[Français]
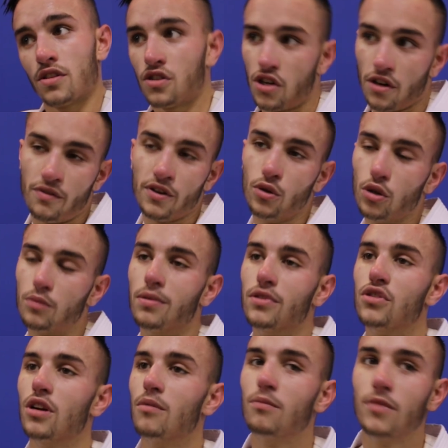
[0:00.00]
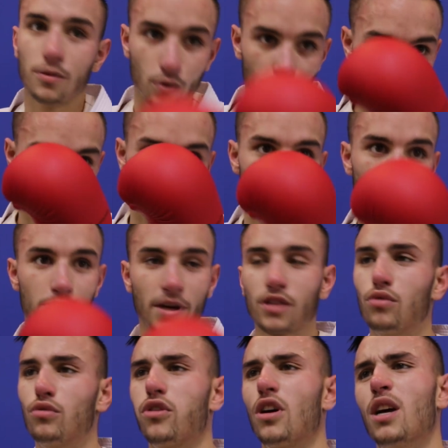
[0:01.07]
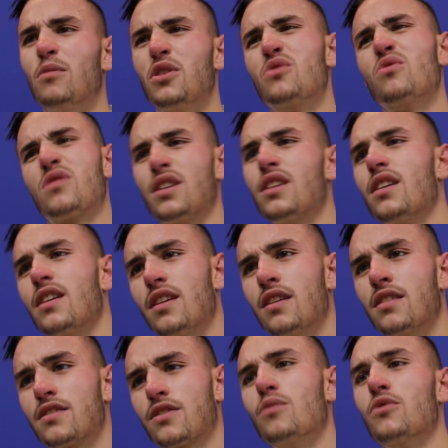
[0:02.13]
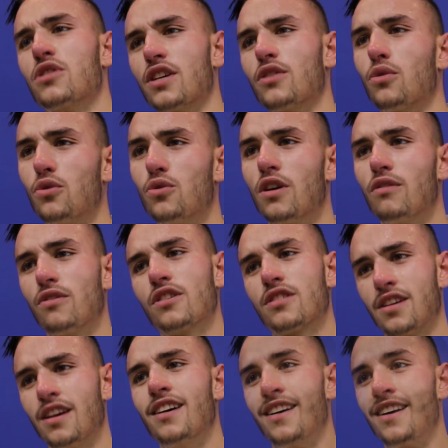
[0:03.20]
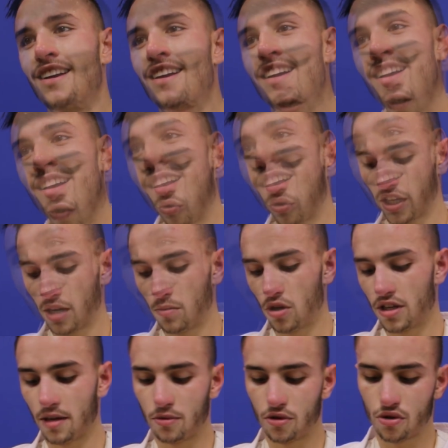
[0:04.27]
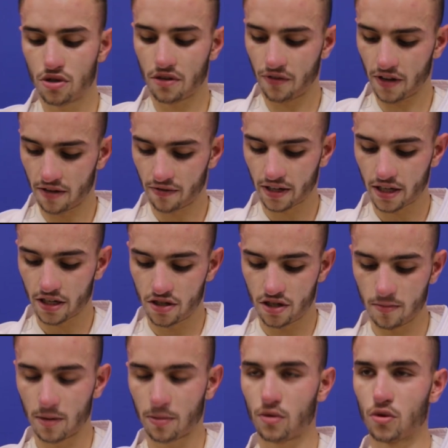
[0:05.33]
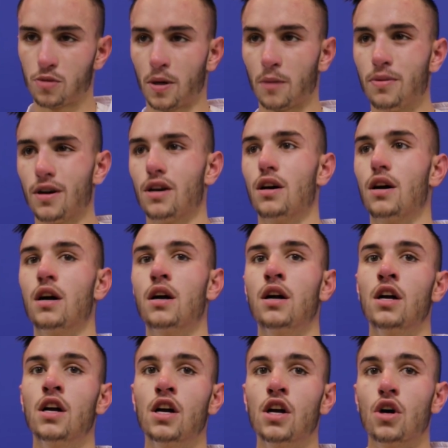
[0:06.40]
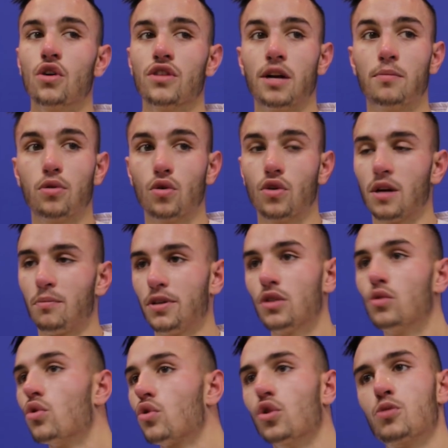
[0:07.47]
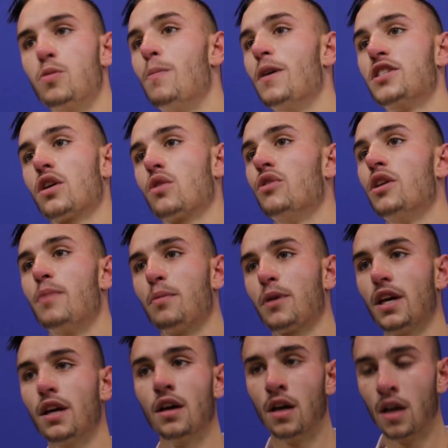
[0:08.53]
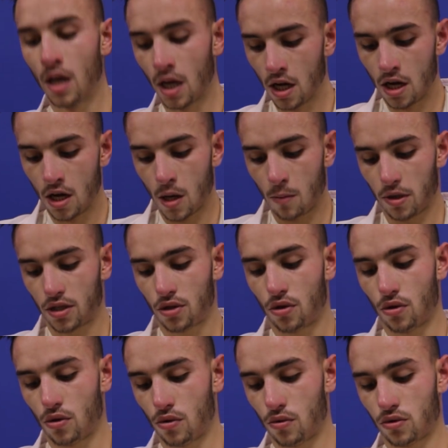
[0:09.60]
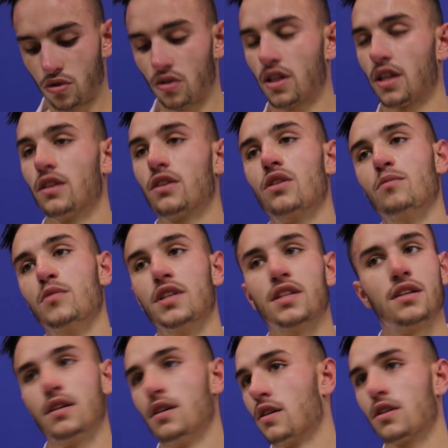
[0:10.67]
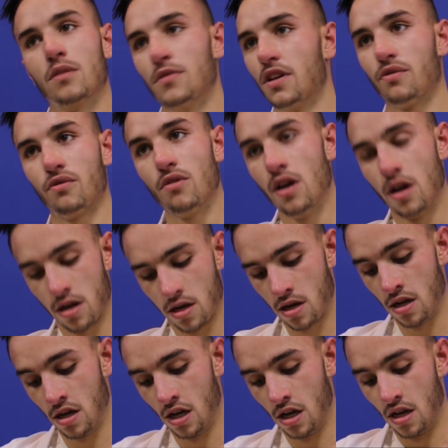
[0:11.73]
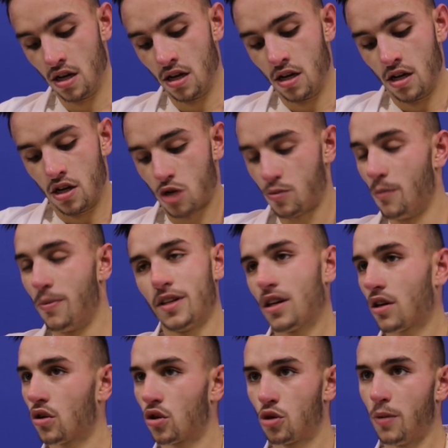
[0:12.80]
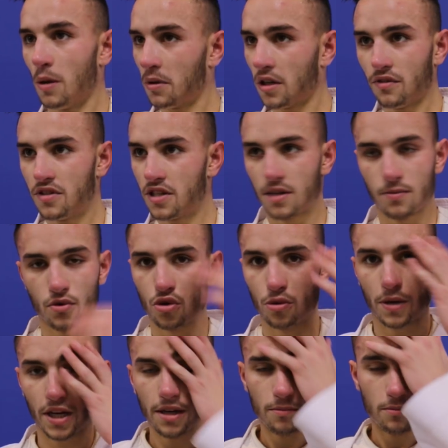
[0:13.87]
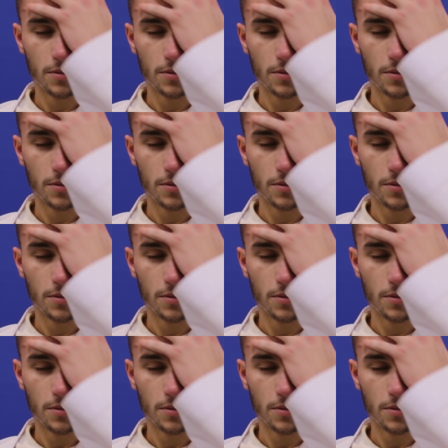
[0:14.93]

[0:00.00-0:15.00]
j'ai fait d'autres podiums, mais bon, euh, perdre tout le temps à la maison, c'est commence à être lourd à force. Contrairement à d'habitude, j'ai fait un vrai régime. Après, on se prépare. On a le pôle olympique, donc euh, je peux pas dire qu'on n'est pas prêt. Parce qu'on euh, s'entraîne comme des, comme des fous. Je peux pas dire que je suis pas prêt. Physiquement, je suis prêt.